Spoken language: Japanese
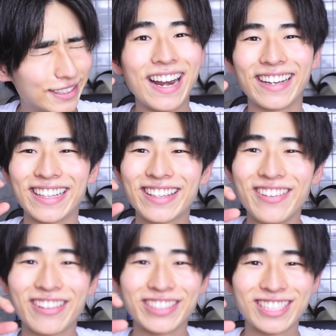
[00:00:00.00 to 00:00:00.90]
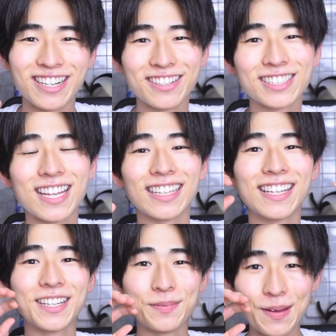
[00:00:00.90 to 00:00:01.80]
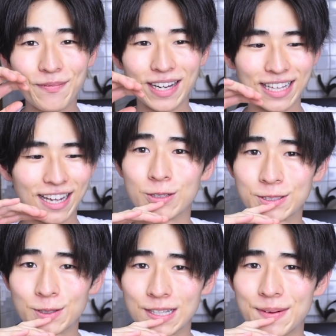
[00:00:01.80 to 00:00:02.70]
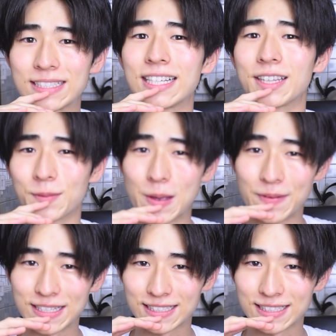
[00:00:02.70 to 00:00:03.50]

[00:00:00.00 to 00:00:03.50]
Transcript: てなわけで今日はこちらのスターティングメンバーでごちそうさましたいと思いま